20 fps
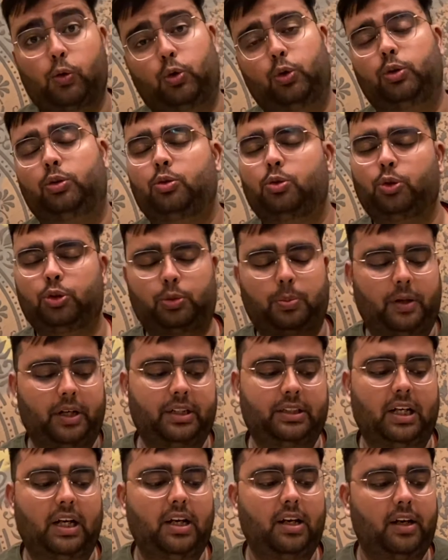खुद कुछ
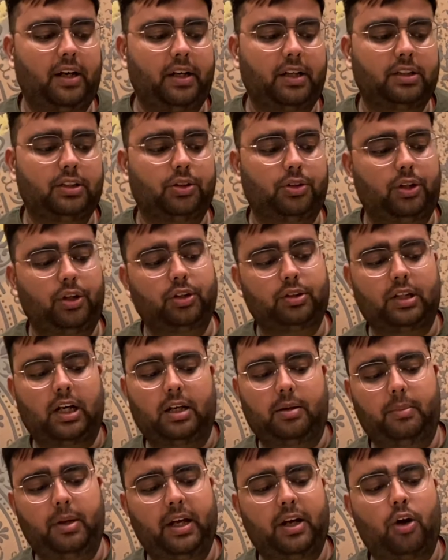परेशानी लेने की जरूरत नहीं है और
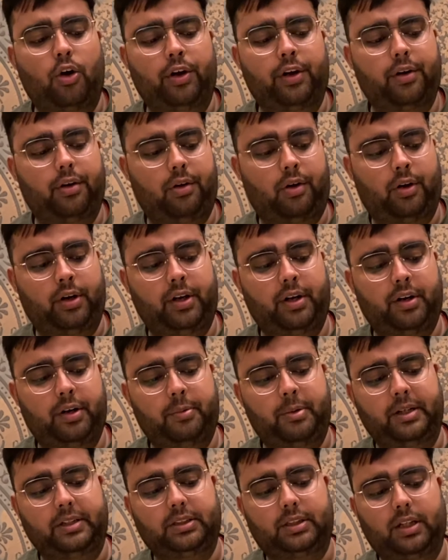साथ में एक ऑनररी
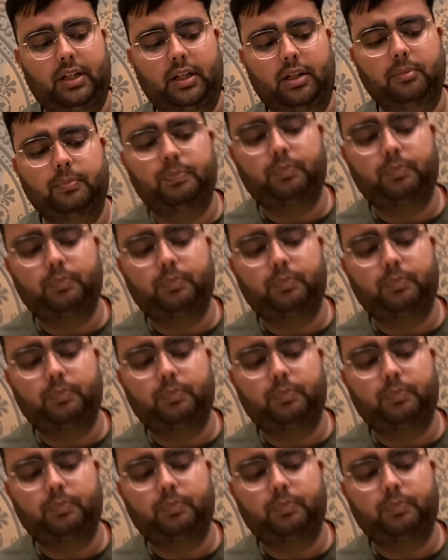मेंशन है